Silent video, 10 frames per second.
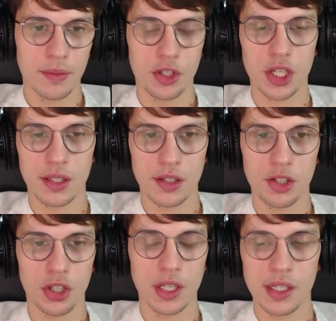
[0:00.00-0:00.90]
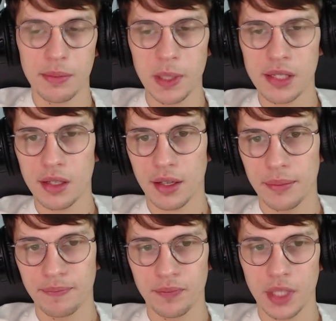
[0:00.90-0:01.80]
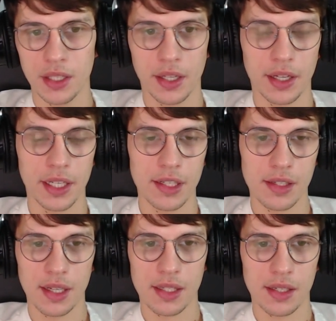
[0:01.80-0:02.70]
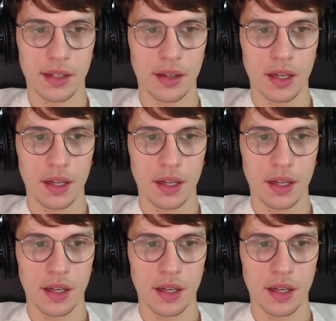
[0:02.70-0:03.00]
Сейчас я зачитаю список этих организаций.